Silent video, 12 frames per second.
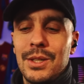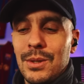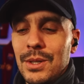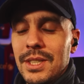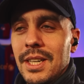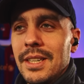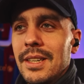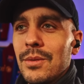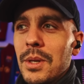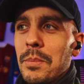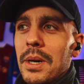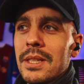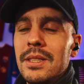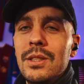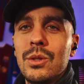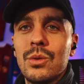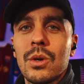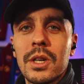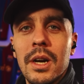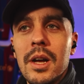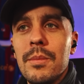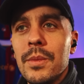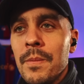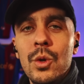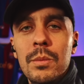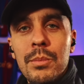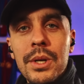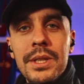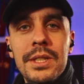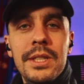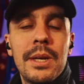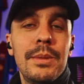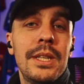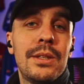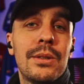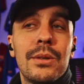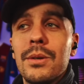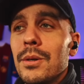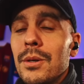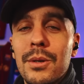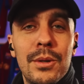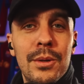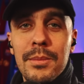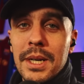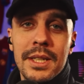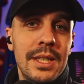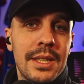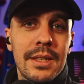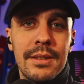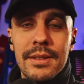je n'en sais rien, on est parti sur quand même une bonne dynamique euh, merdique. Hein.